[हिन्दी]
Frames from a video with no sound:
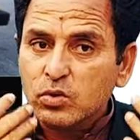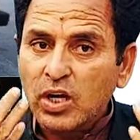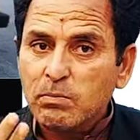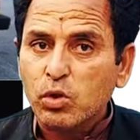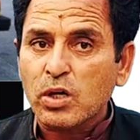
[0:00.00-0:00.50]

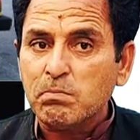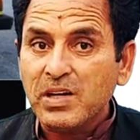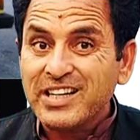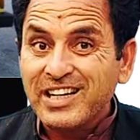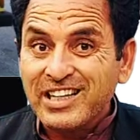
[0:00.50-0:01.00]
जो है
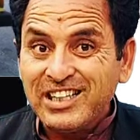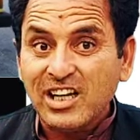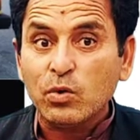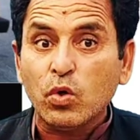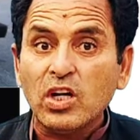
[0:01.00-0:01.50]
मुकम्मल
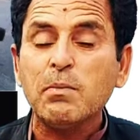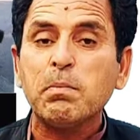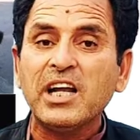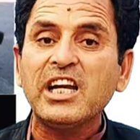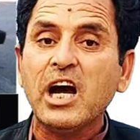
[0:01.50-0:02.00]
क्लियर होने
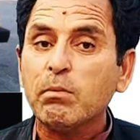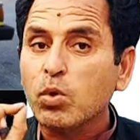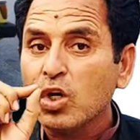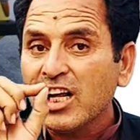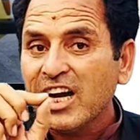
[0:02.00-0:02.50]
पर ही
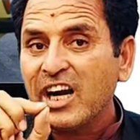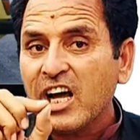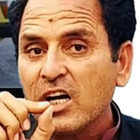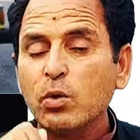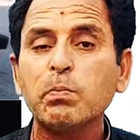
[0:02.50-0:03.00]
आपको डेढ़
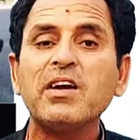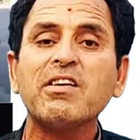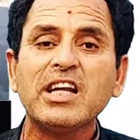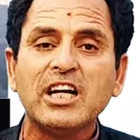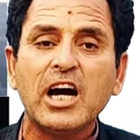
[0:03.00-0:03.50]
लाख रुपए
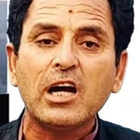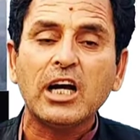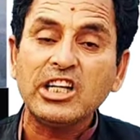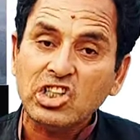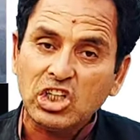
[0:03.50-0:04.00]
वाली
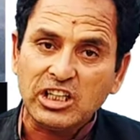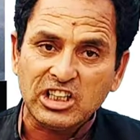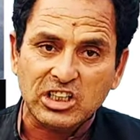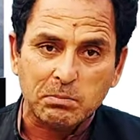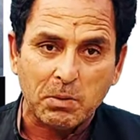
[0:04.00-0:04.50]
कार अच्छी
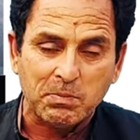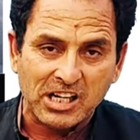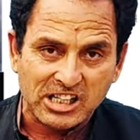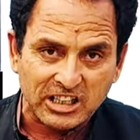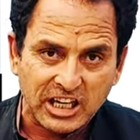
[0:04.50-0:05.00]
कंडीशन में
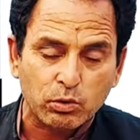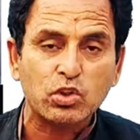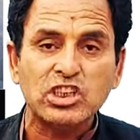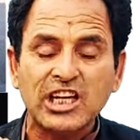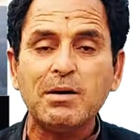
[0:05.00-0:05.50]
मिल सकती है तो
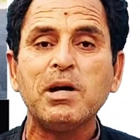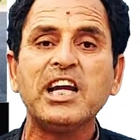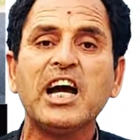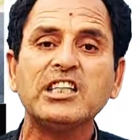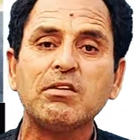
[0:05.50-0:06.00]
ये
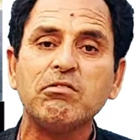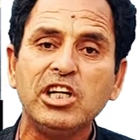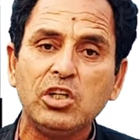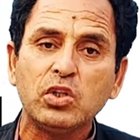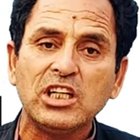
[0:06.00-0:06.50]
हमारी आज की
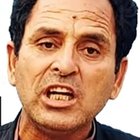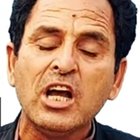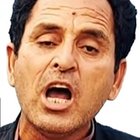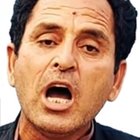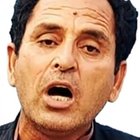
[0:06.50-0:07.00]
वीडियो थी
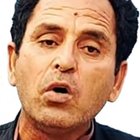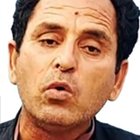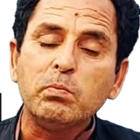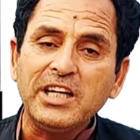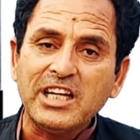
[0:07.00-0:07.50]

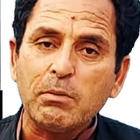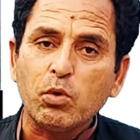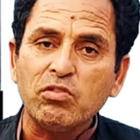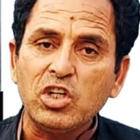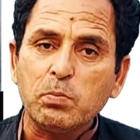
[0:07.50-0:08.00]
उम्मीद है
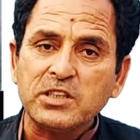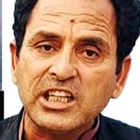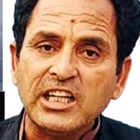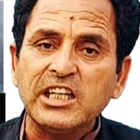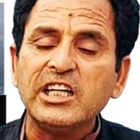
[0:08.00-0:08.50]
आपको वीडियो
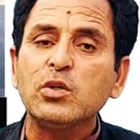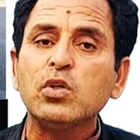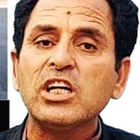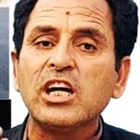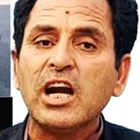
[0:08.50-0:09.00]
पसंद आई
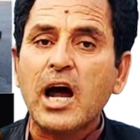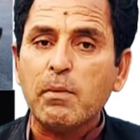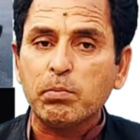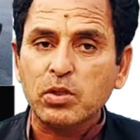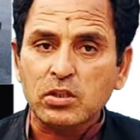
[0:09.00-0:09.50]
होगी अगर
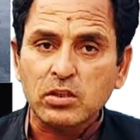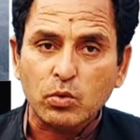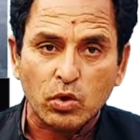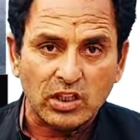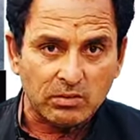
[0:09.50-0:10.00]
आप
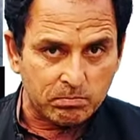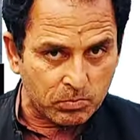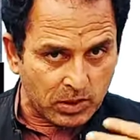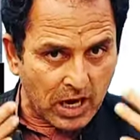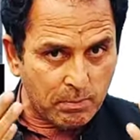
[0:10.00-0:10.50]
कोई
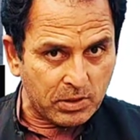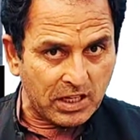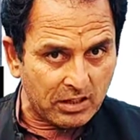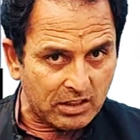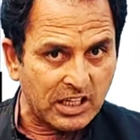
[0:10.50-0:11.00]

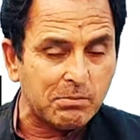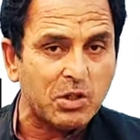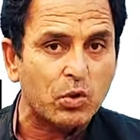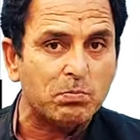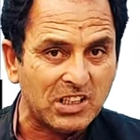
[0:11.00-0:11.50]
आपके दिल
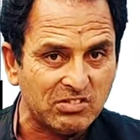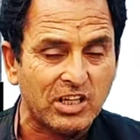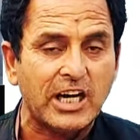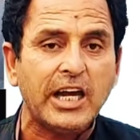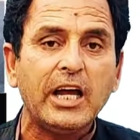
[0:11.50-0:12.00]
में कोई
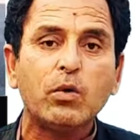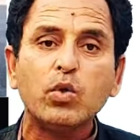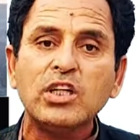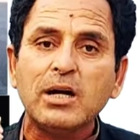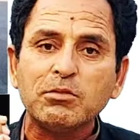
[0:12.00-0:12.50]
मशवरा है
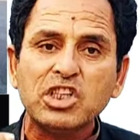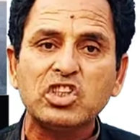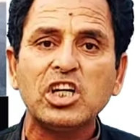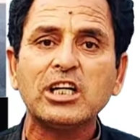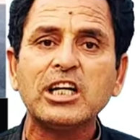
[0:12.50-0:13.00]
कोई हमसे
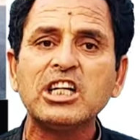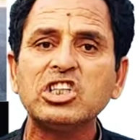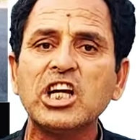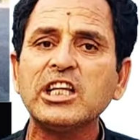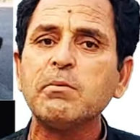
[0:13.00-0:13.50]
शेयर
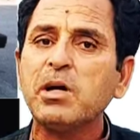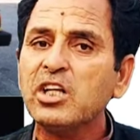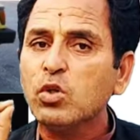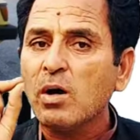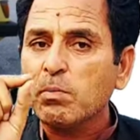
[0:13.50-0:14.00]
करना चाहते हैं
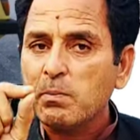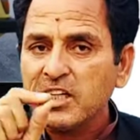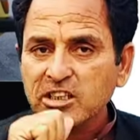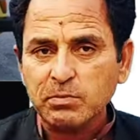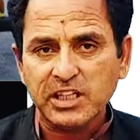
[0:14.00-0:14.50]
बात तो आप
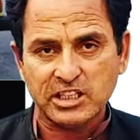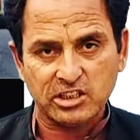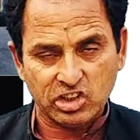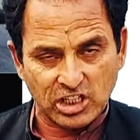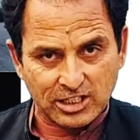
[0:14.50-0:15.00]
कमेंट्स में
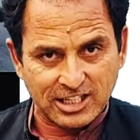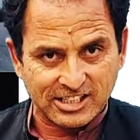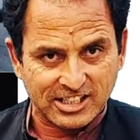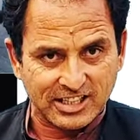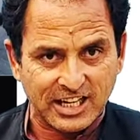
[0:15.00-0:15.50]
शेयर कर
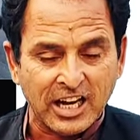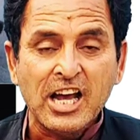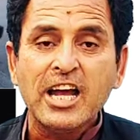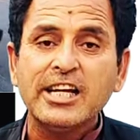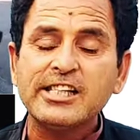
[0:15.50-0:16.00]
सकते हैं
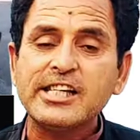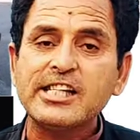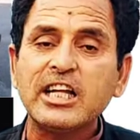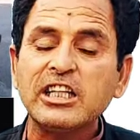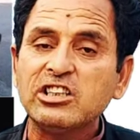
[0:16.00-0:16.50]
इसी
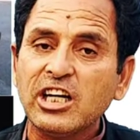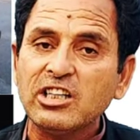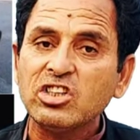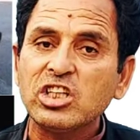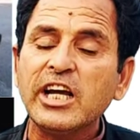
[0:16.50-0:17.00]
के साथ
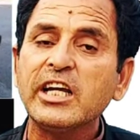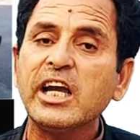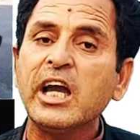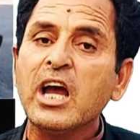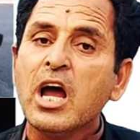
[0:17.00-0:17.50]
इजाज़त
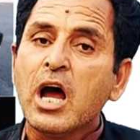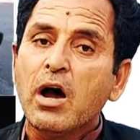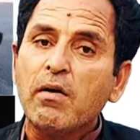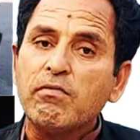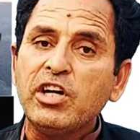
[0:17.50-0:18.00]
चाहेंगे
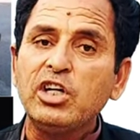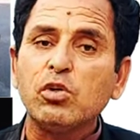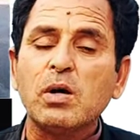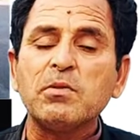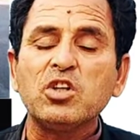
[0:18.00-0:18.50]

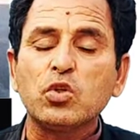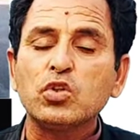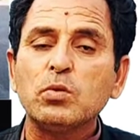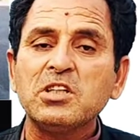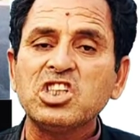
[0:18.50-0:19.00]
वीडियो को अपने
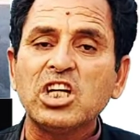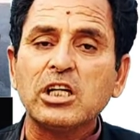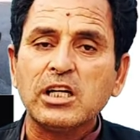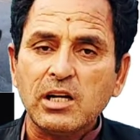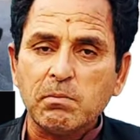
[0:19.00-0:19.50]
दोस्तों में शेयर
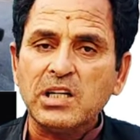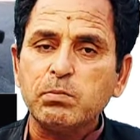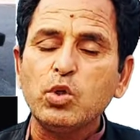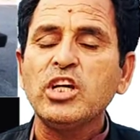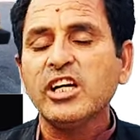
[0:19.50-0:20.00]
करना
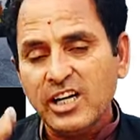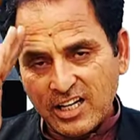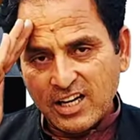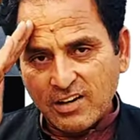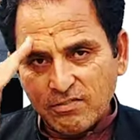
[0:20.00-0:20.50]
मत भूलिएगा
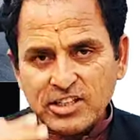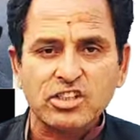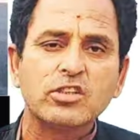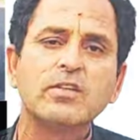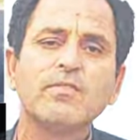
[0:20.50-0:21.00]
अल्लाह
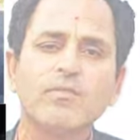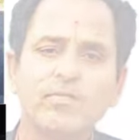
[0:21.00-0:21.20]
हाफिज़